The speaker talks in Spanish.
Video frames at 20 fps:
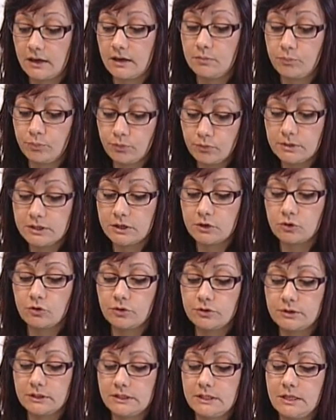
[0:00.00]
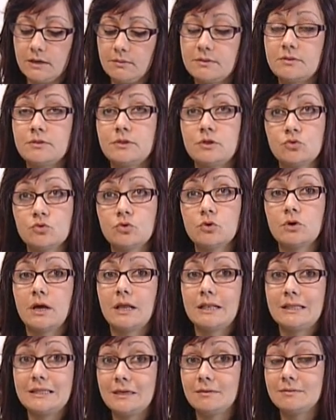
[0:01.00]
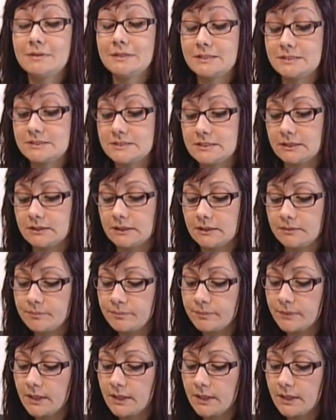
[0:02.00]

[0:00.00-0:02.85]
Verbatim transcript: al público del día 21 al día 27.